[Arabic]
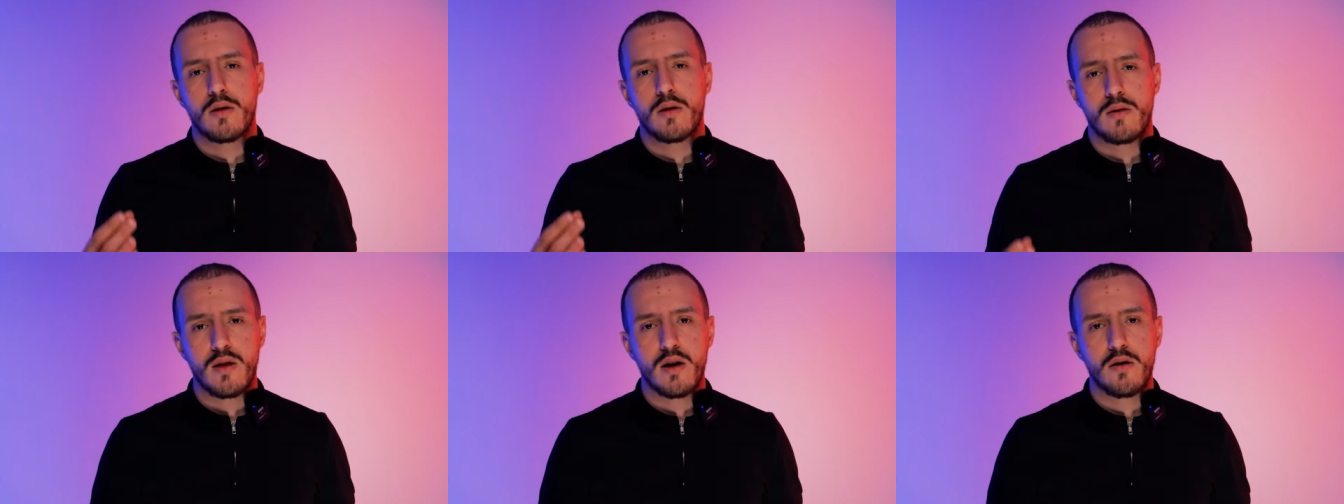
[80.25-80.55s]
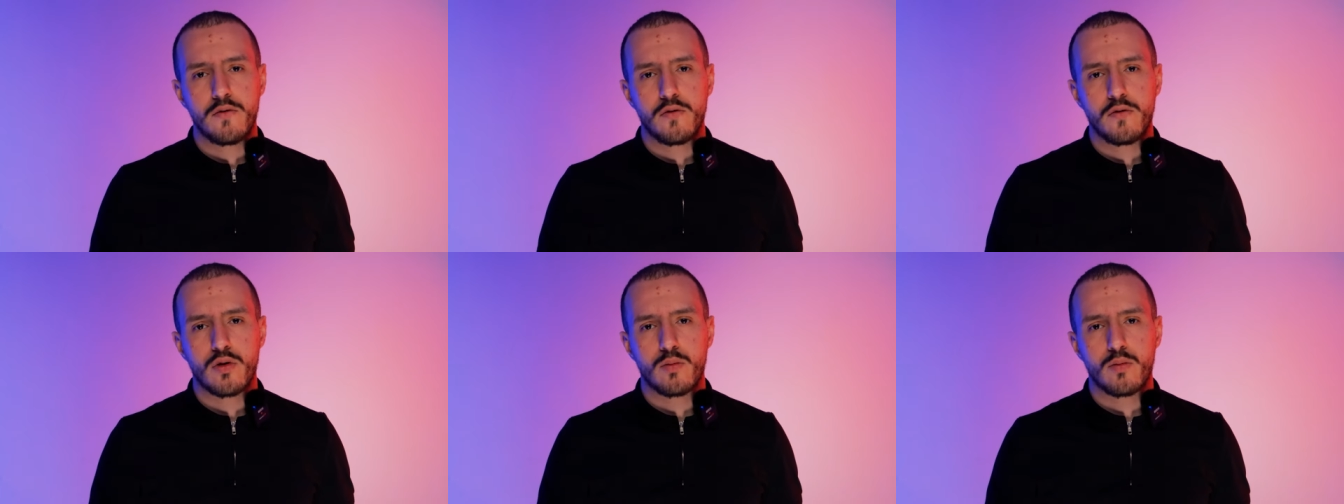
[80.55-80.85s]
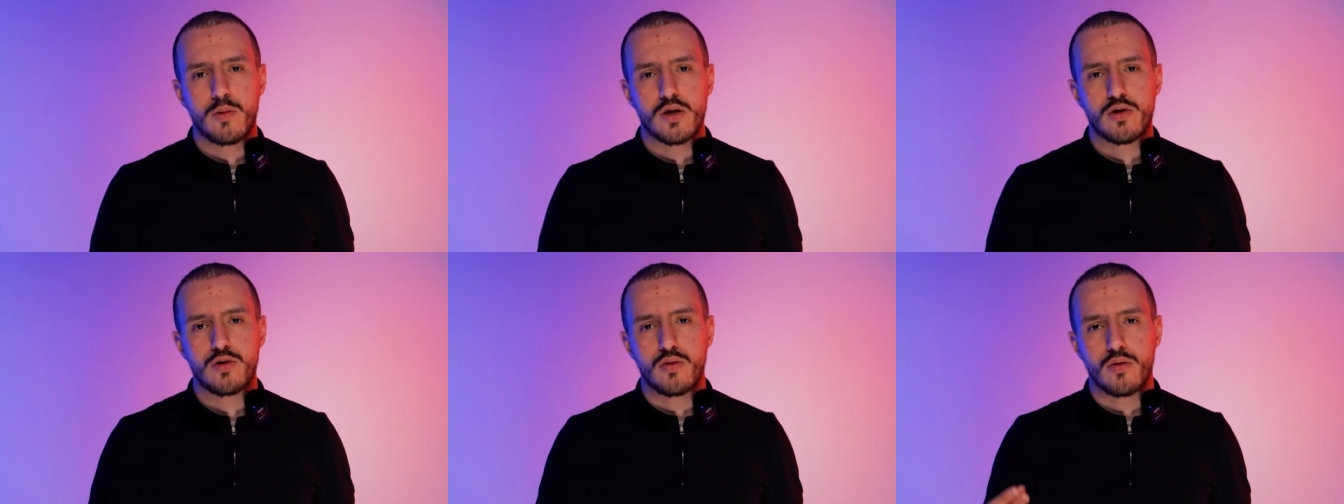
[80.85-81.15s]

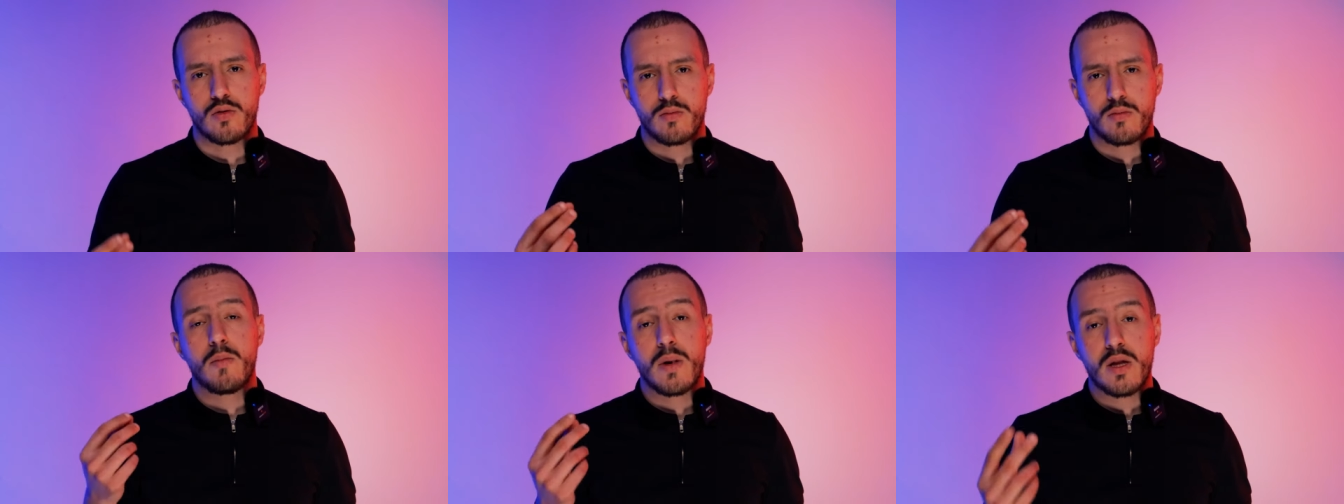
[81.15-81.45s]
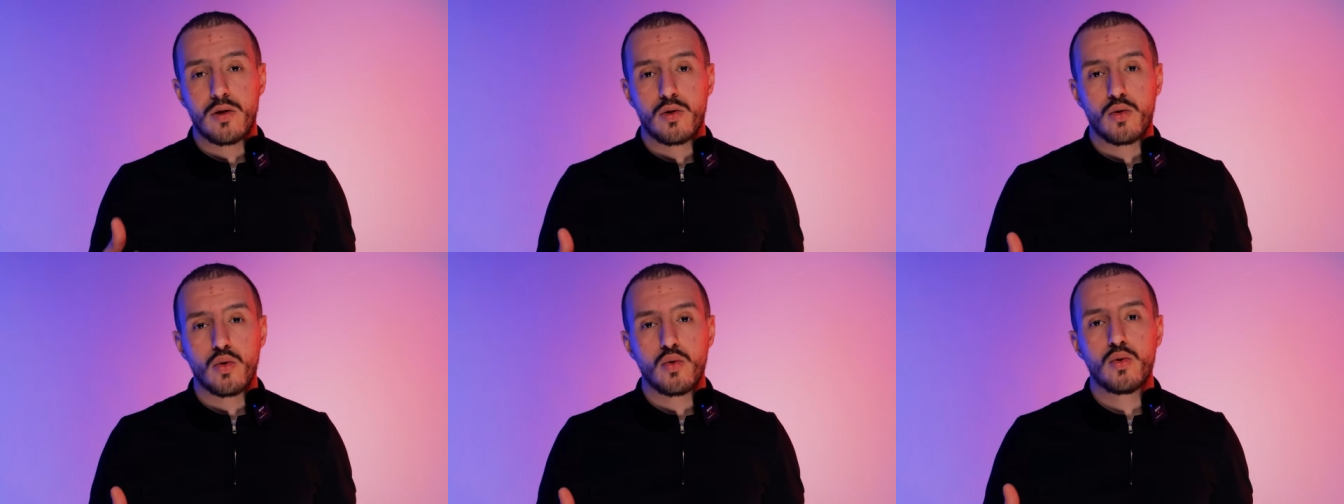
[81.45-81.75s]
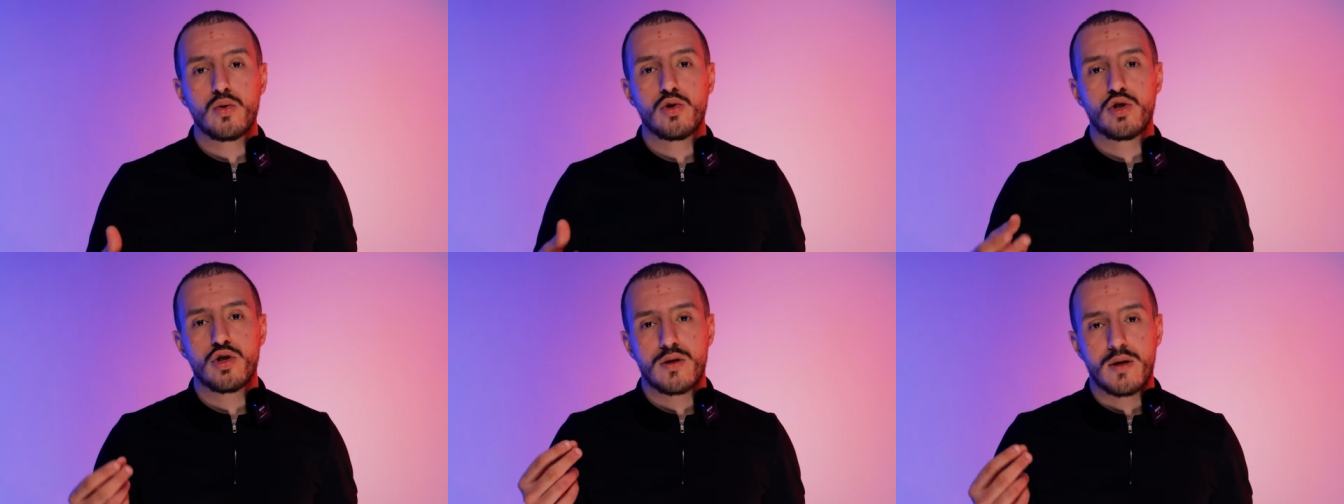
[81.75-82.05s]
دانفورماسيون
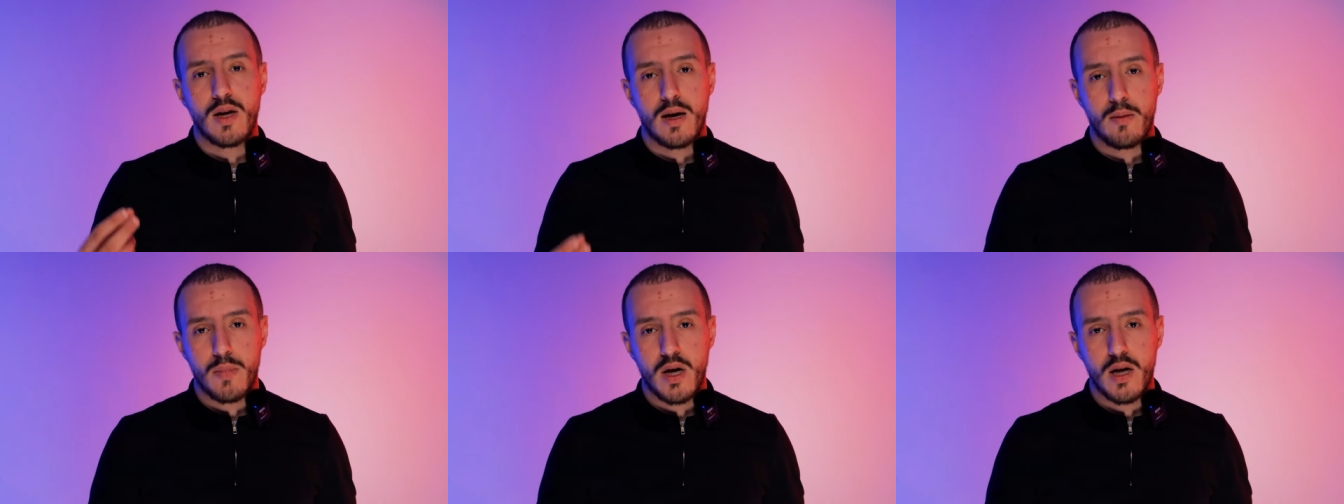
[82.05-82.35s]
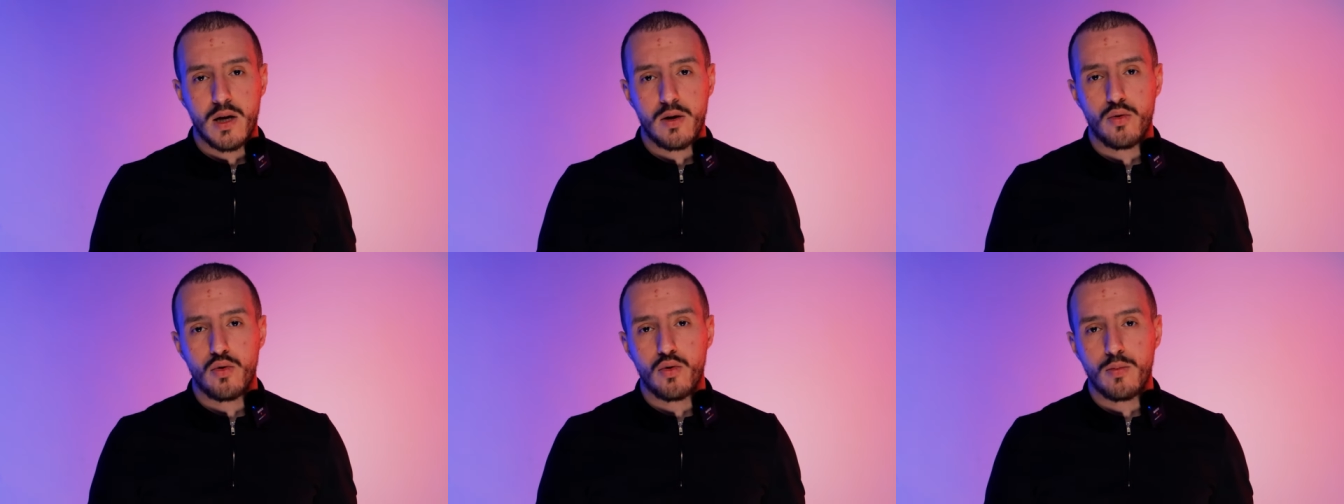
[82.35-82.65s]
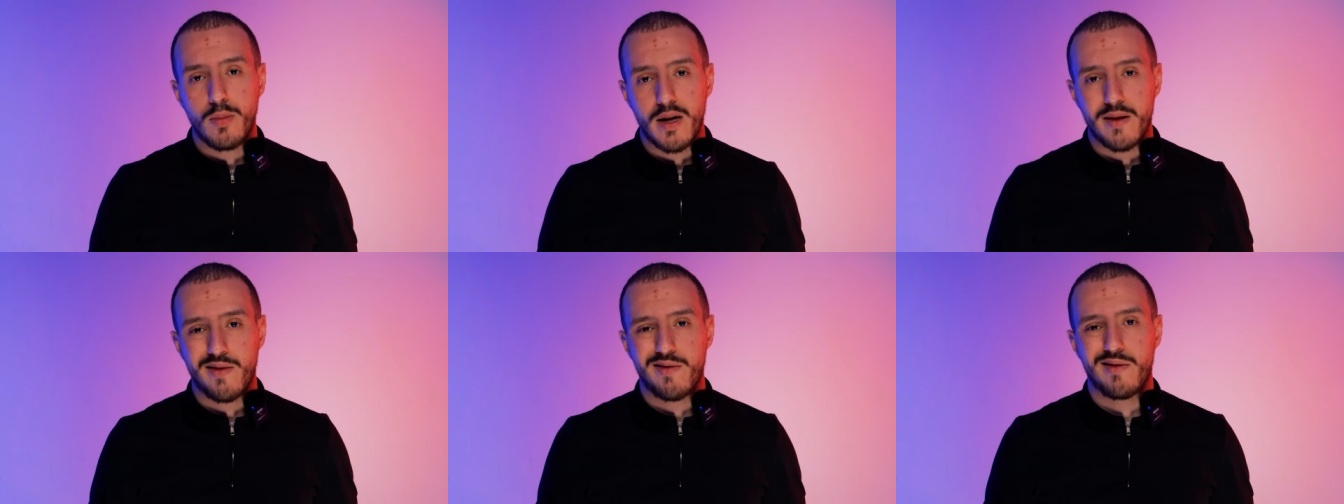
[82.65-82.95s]
منتوج تاع
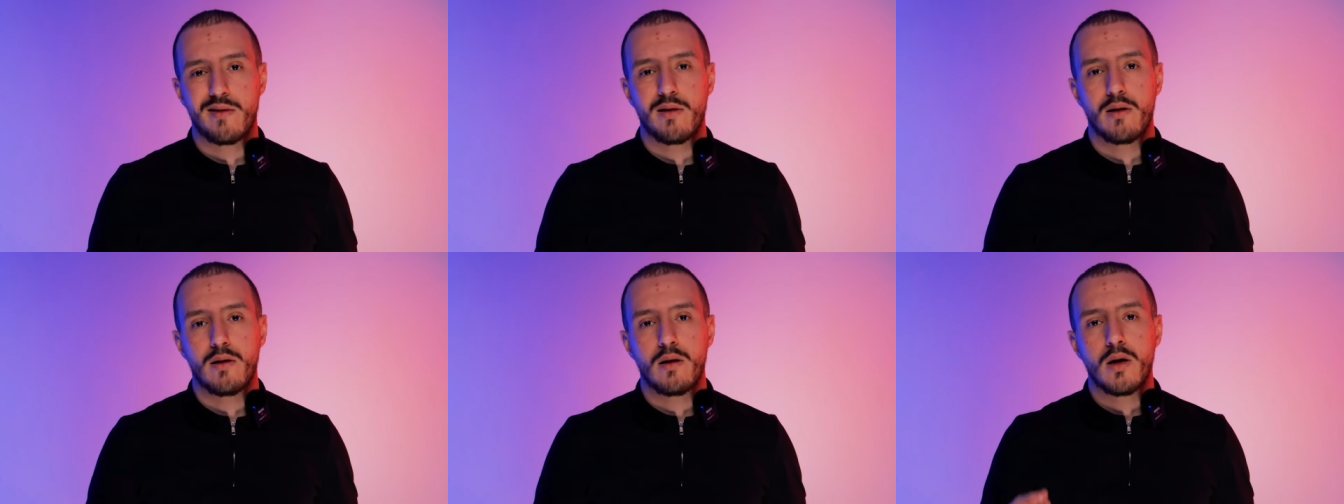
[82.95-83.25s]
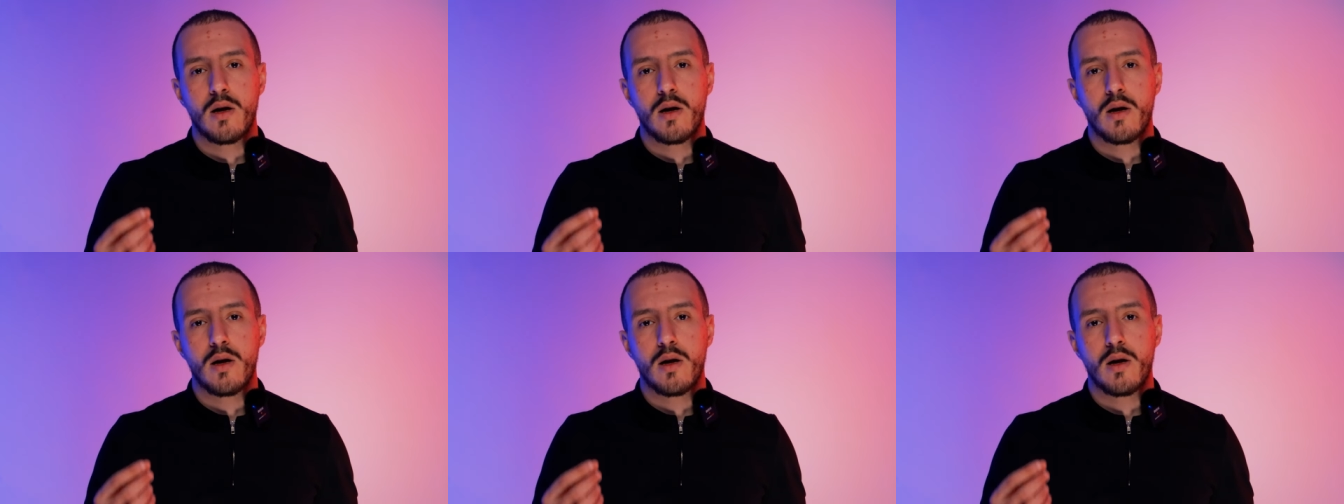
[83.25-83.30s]
معلومات